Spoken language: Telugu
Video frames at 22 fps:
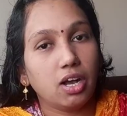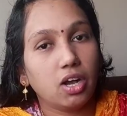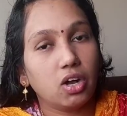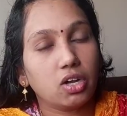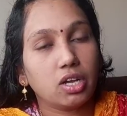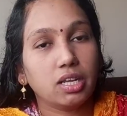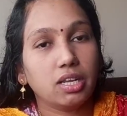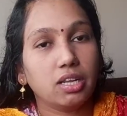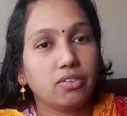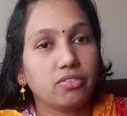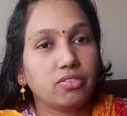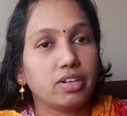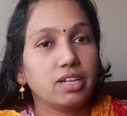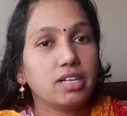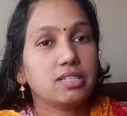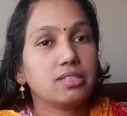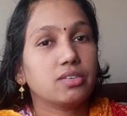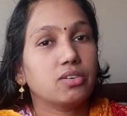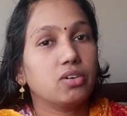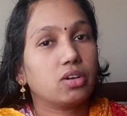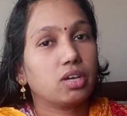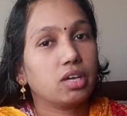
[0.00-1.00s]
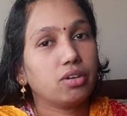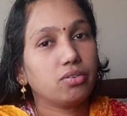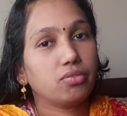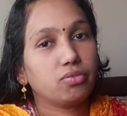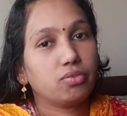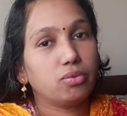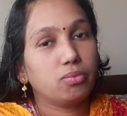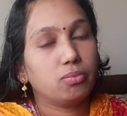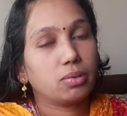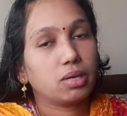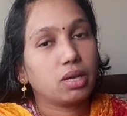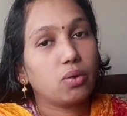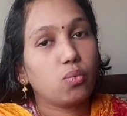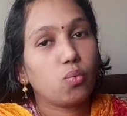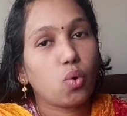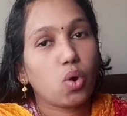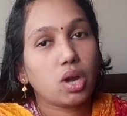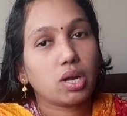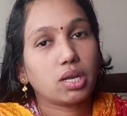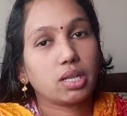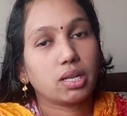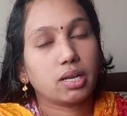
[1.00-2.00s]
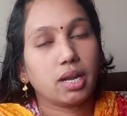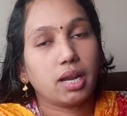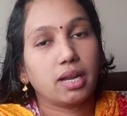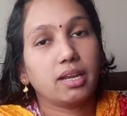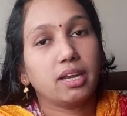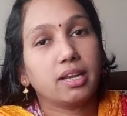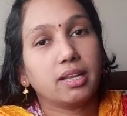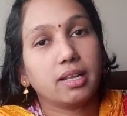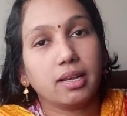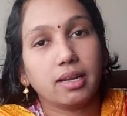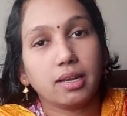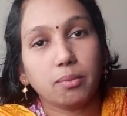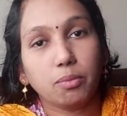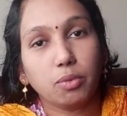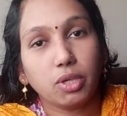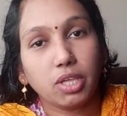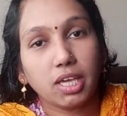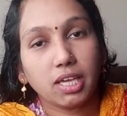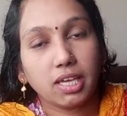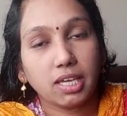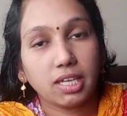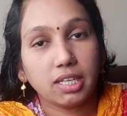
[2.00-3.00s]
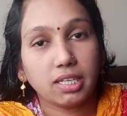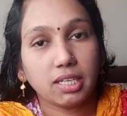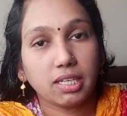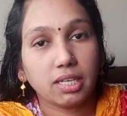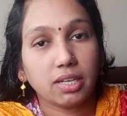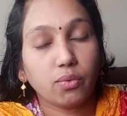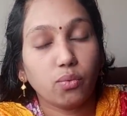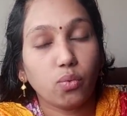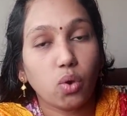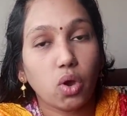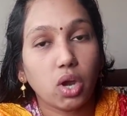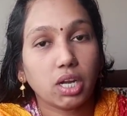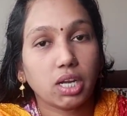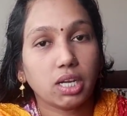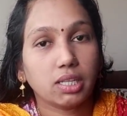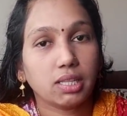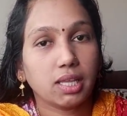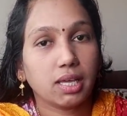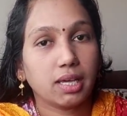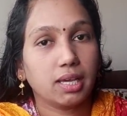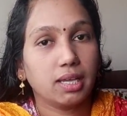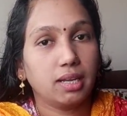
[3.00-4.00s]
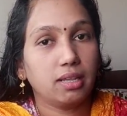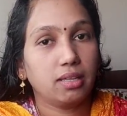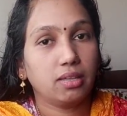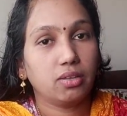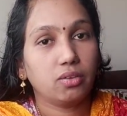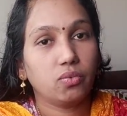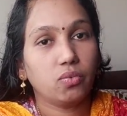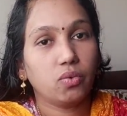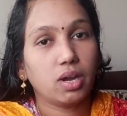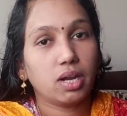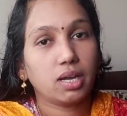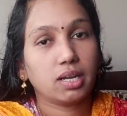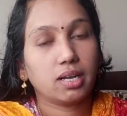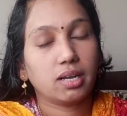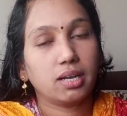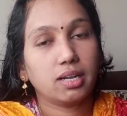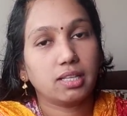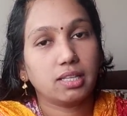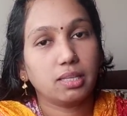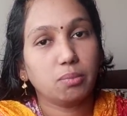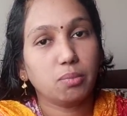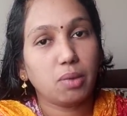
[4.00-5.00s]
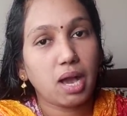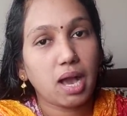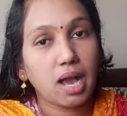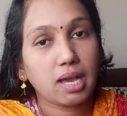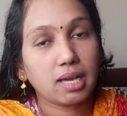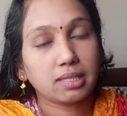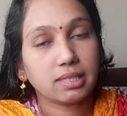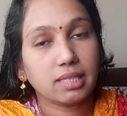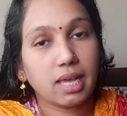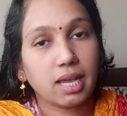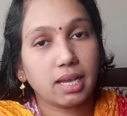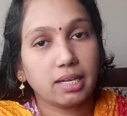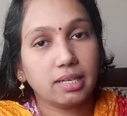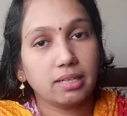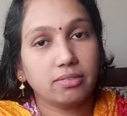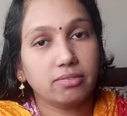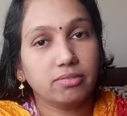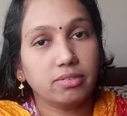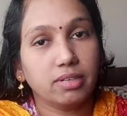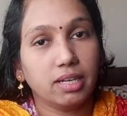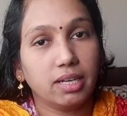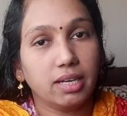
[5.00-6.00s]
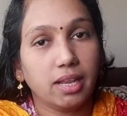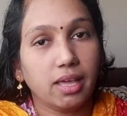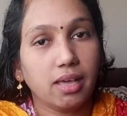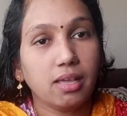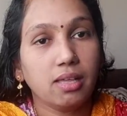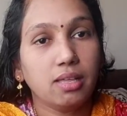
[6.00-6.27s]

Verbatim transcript: ఓకేనా ఫ్రెండ్స్ ఓకే ఫుడ్ ఇంకా వాటర్ అన్నిటికంటే ముఖ్యంగా ఏంటంటే వాటర్ తాగాలి వాటర్ అనేది బాగా తాగడం వలన